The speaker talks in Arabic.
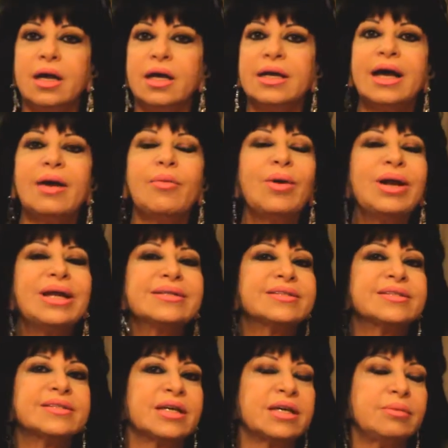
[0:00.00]
احنا يعني اولا
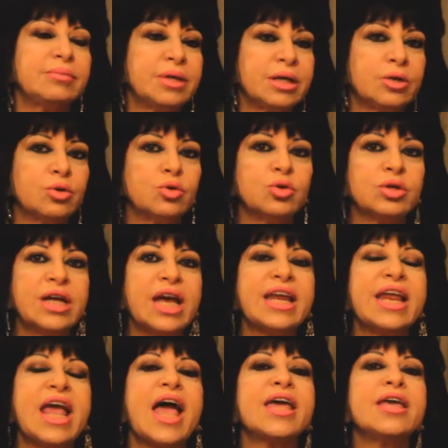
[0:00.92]
90 مليون
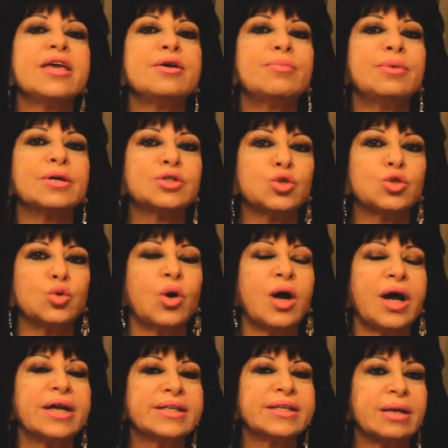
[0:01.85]
يعني اي
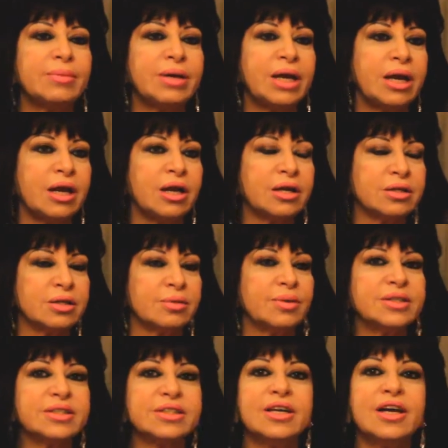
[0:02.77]
مشروع هيتعمل على ارض
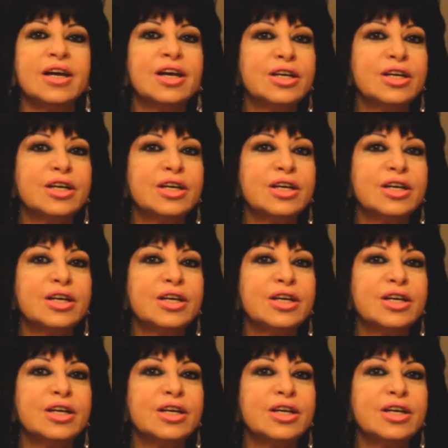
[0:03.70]
مصر